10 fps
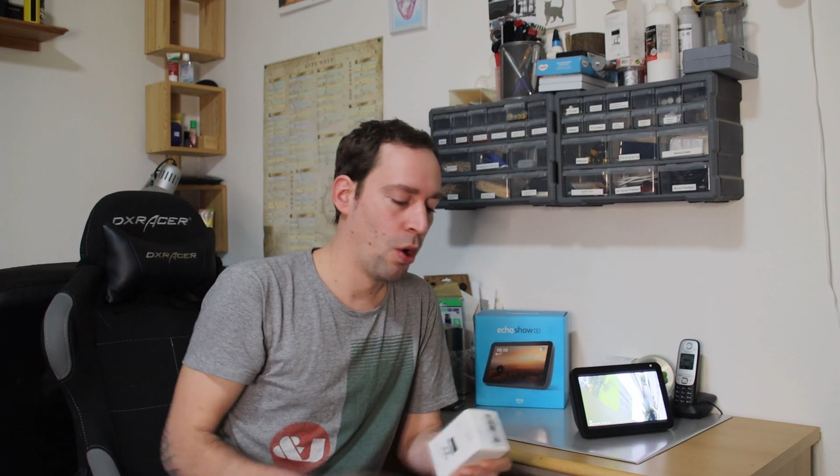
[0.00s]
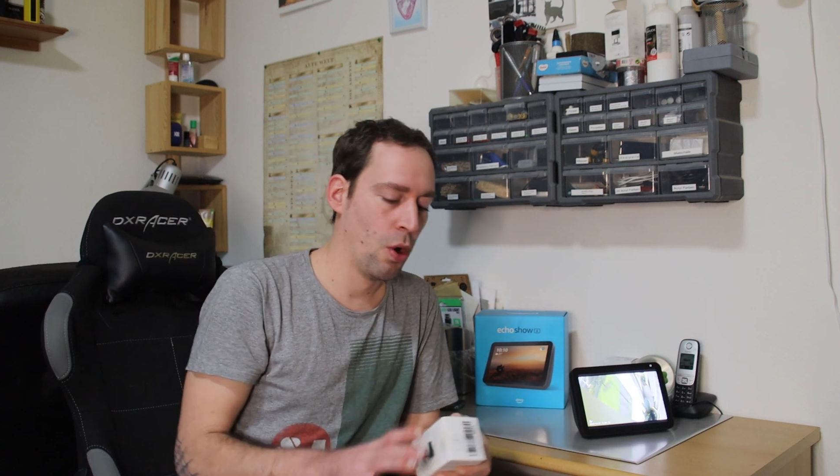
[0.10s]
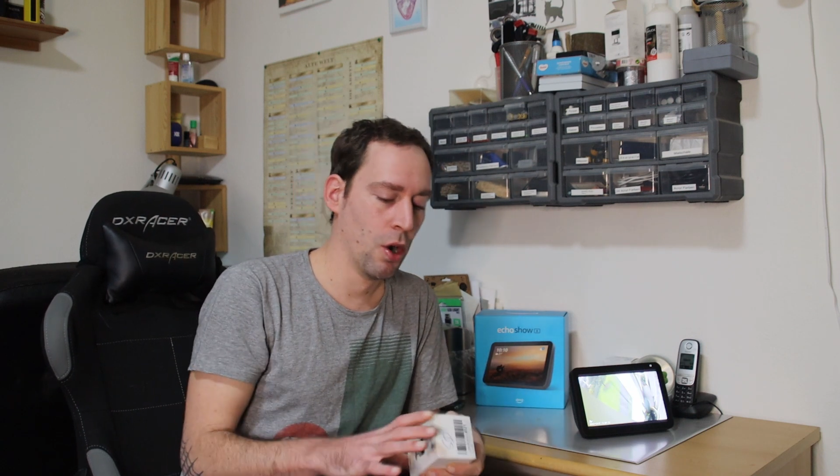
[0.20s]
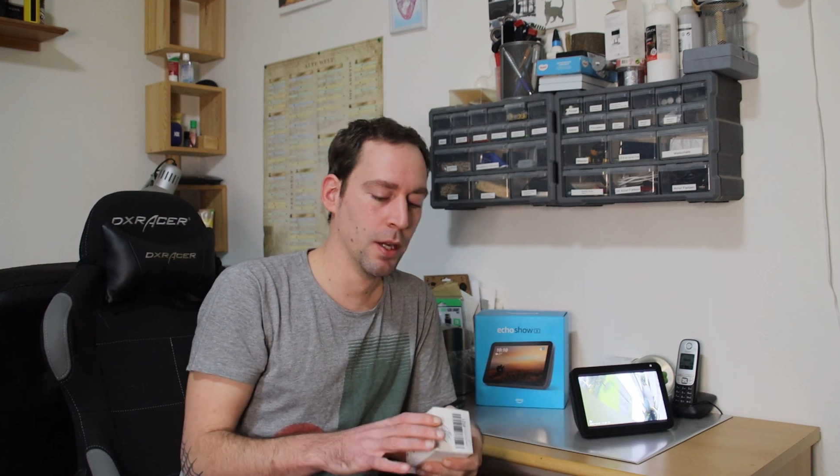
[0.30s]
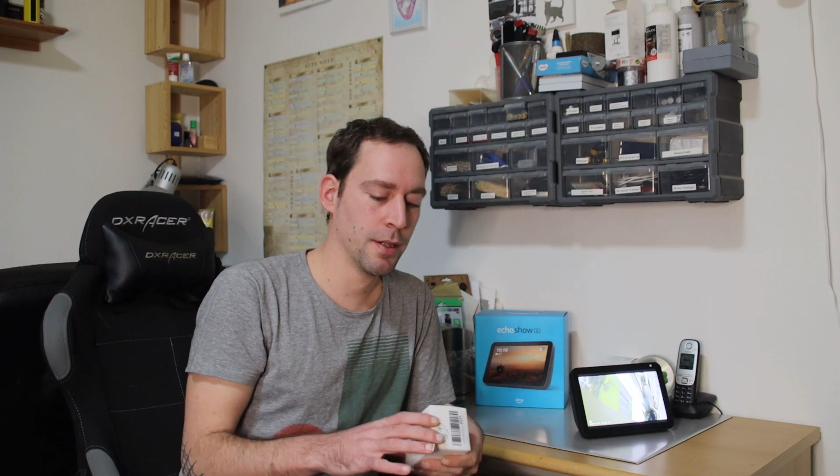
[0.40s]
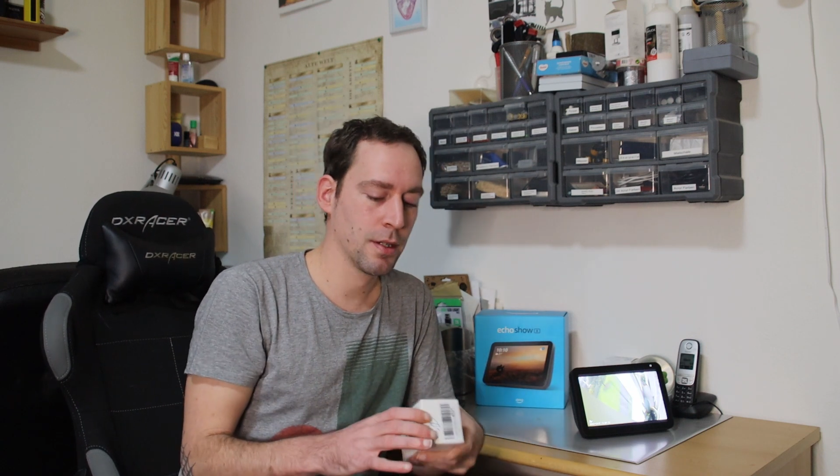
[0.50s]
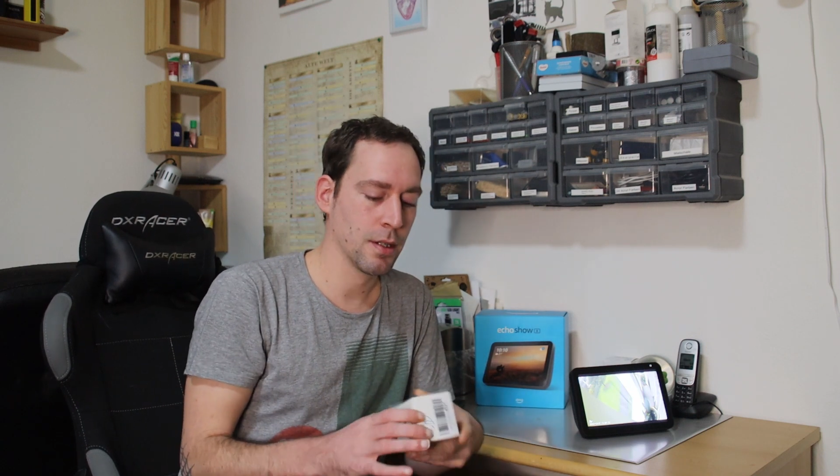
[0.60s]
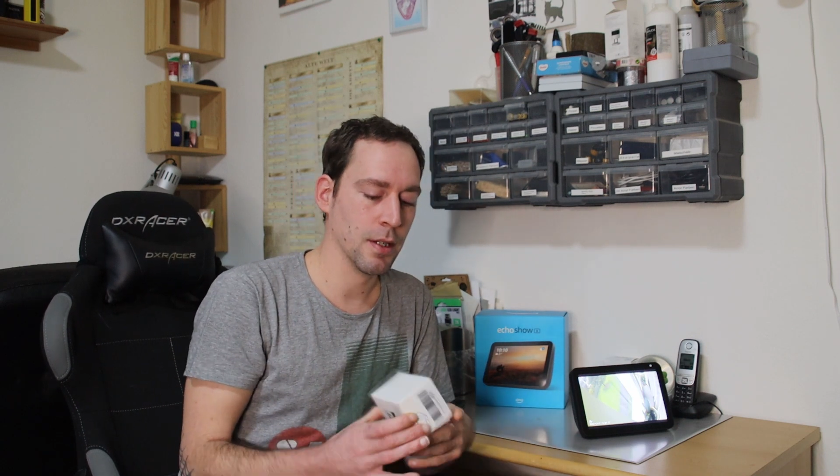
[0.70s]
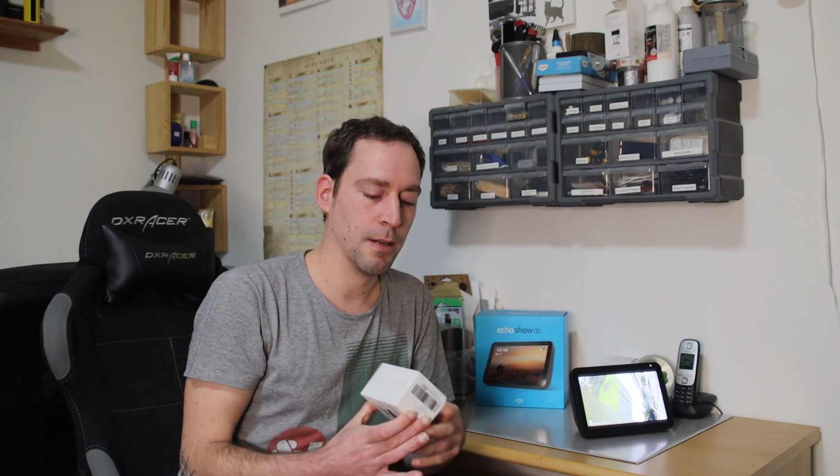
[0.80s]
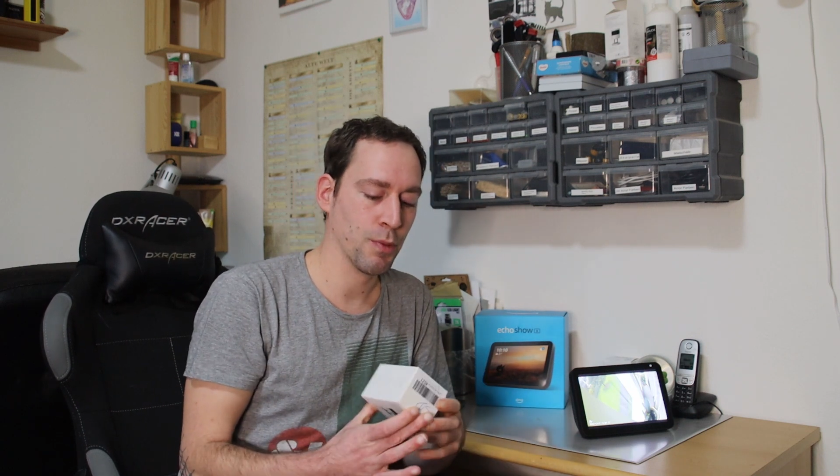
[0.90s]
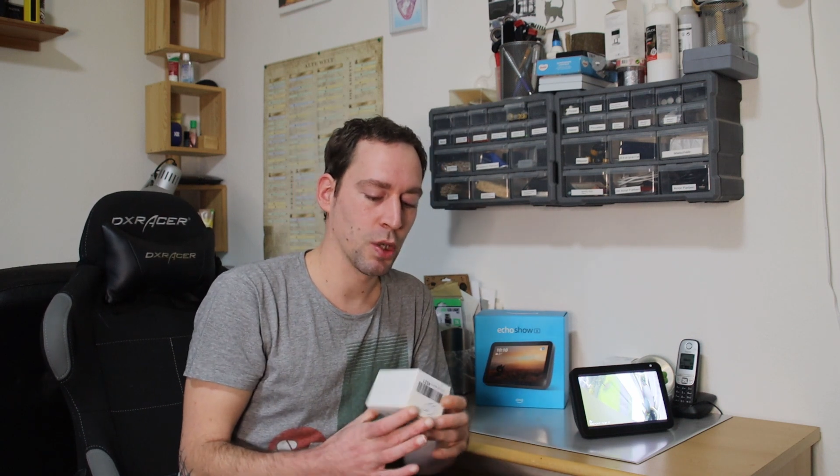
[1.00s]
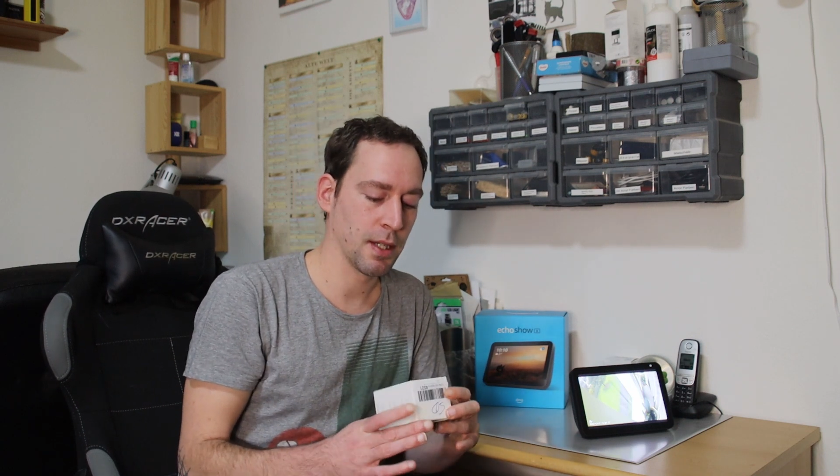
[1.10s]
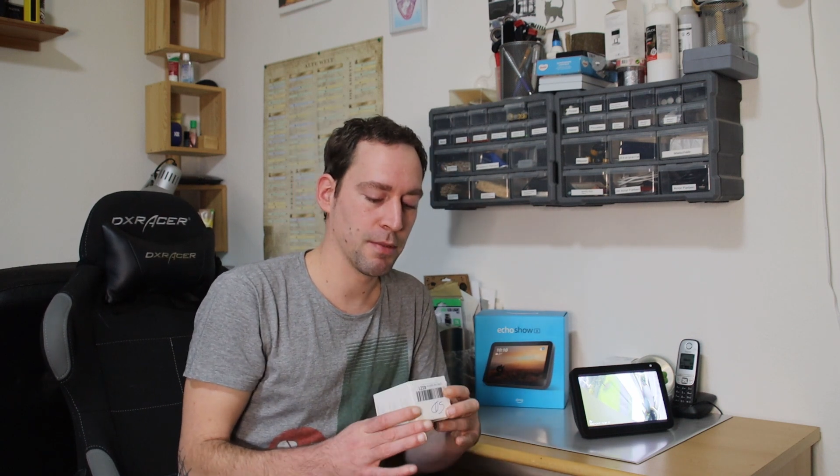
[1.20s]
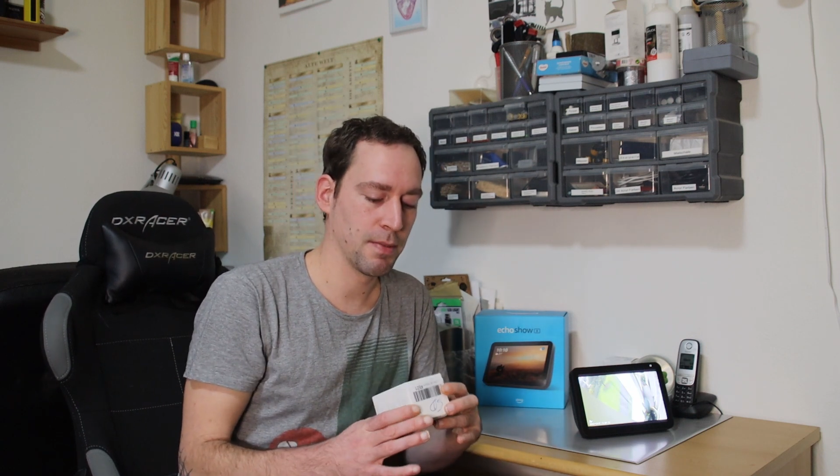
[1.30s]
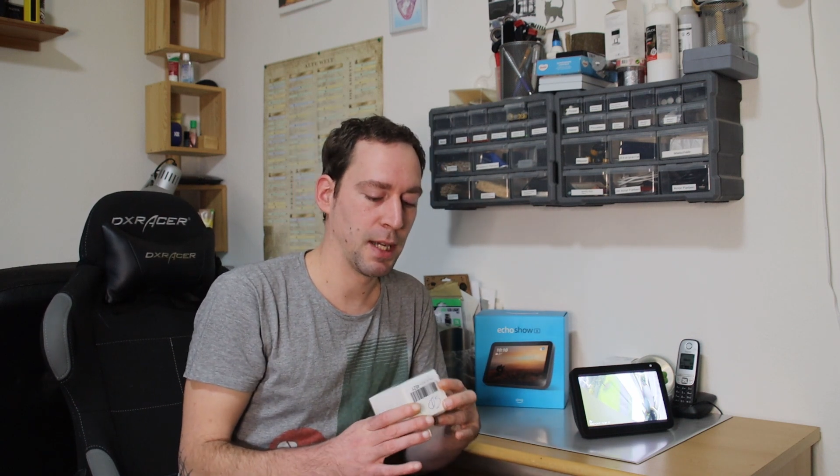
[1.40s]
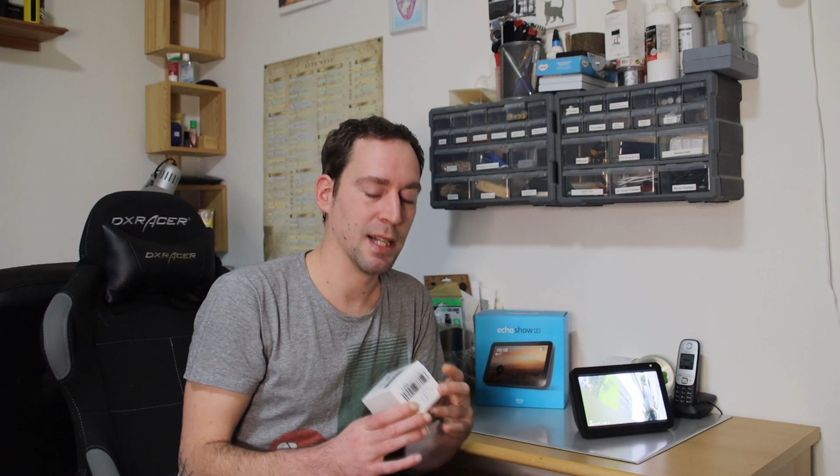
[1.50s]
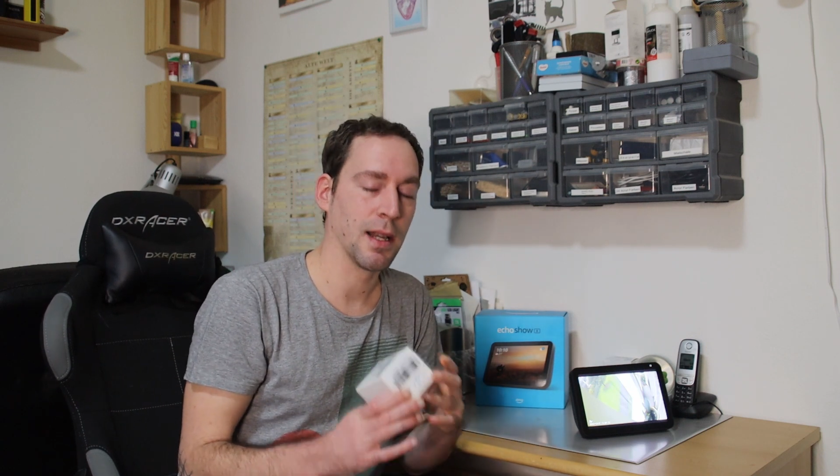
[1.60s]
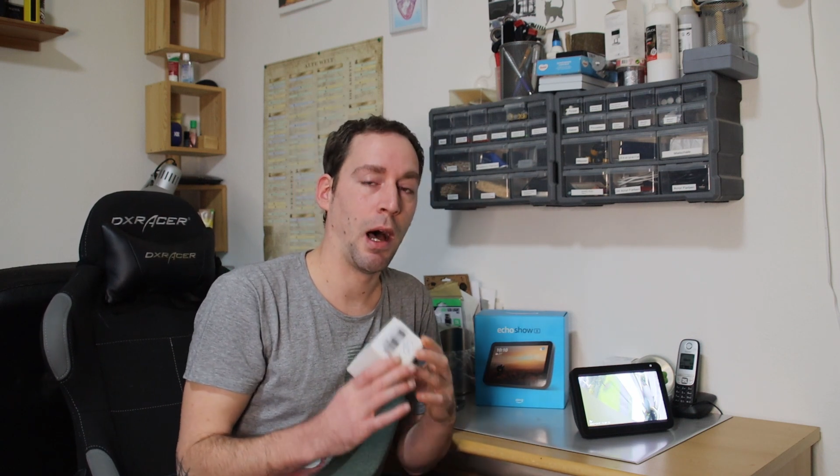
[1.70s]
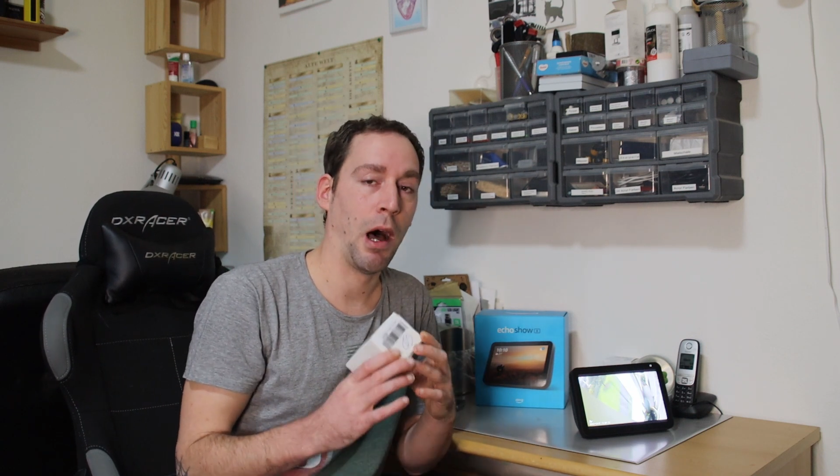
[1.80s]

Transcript: Und ähm, dort habe ich mir halt